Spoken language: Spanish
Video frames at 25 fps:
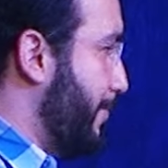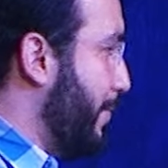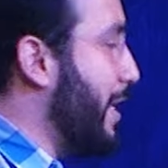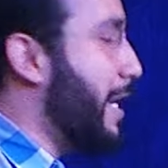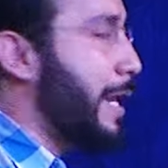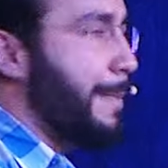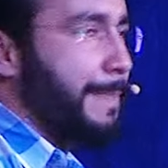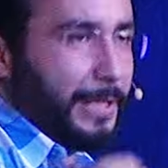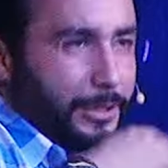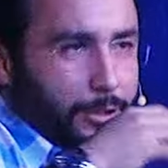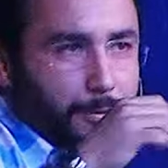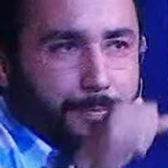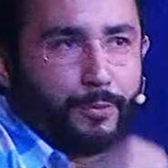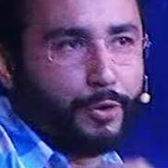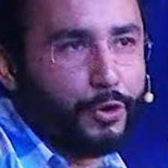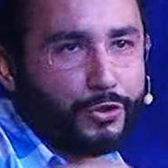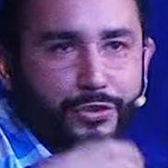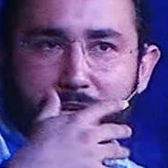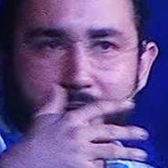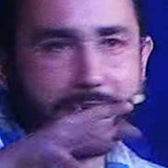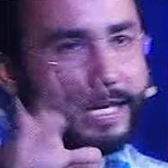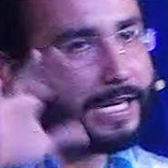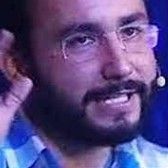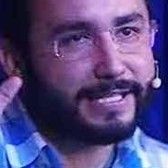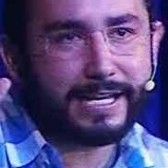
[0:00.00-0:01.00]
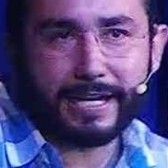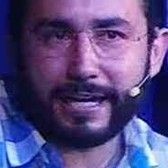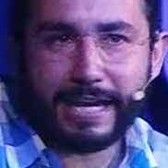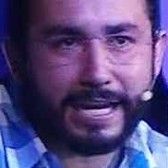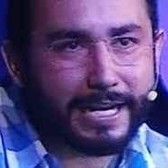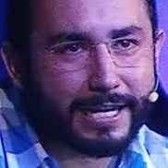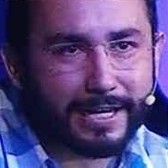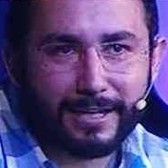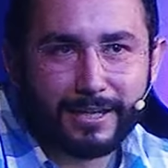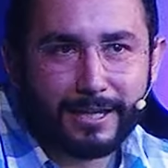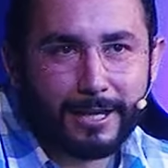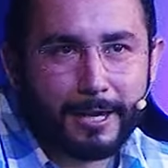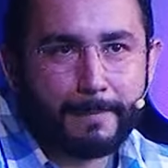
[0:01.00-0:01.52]
Y repito, puedo seguir y
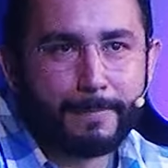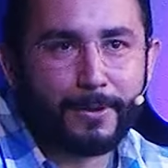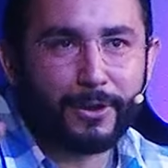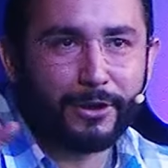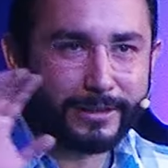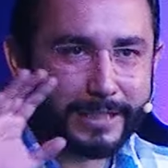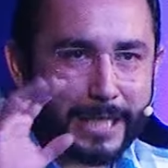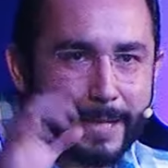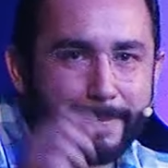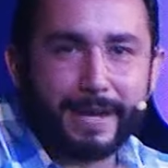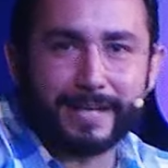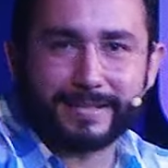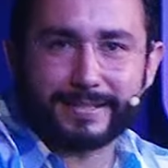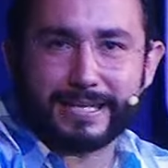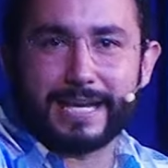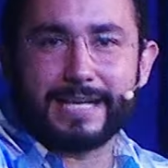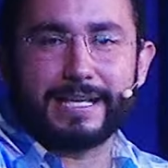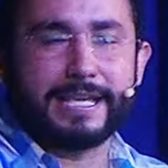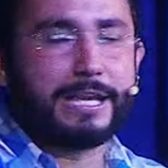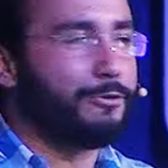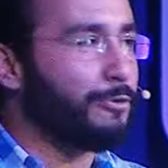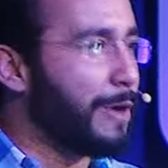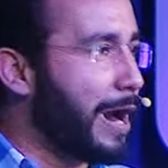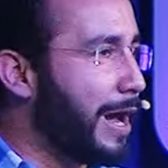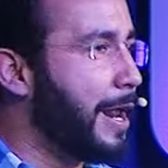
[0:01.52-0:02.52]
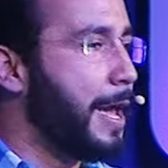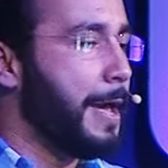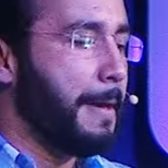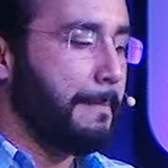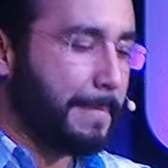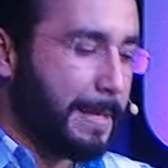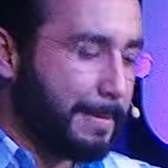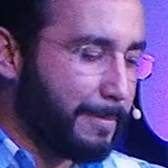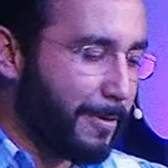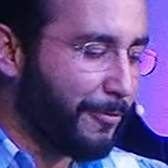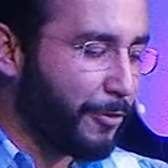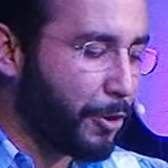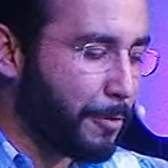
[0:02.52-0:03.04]
seguir, pero el tema es igual,
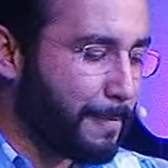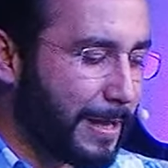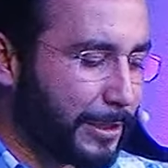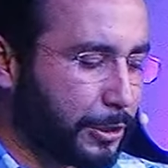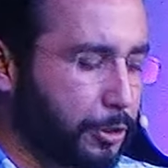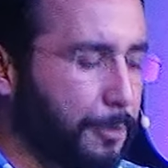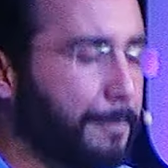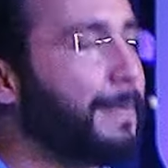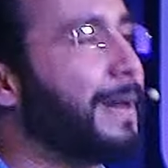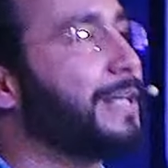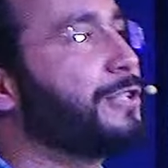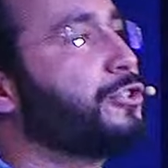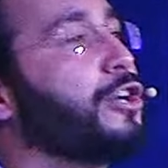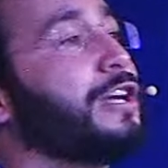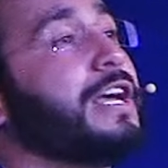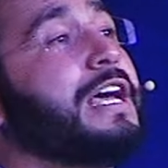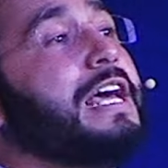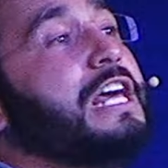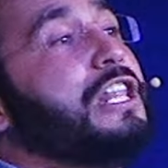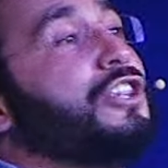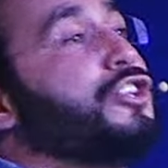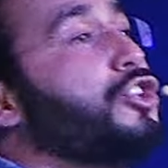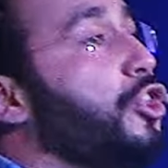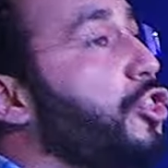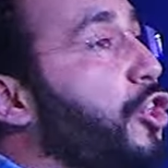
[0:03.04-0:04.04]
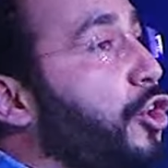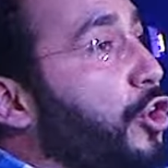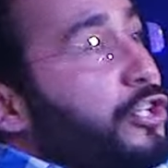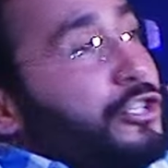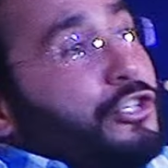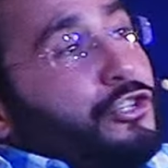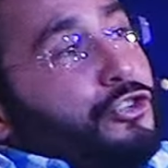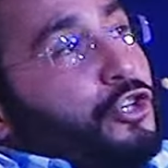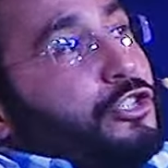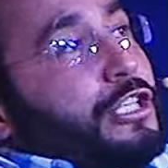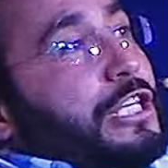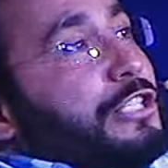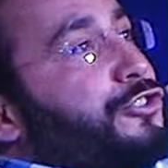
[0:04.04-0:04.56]
mismo formato. Pastor, Dios no
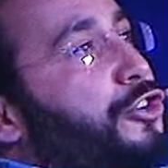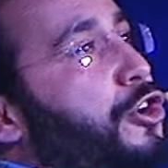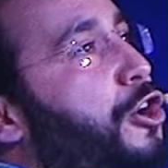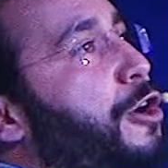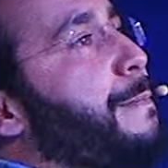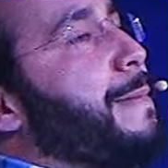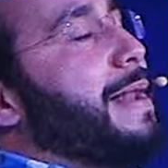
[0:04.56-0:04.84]
nos hizo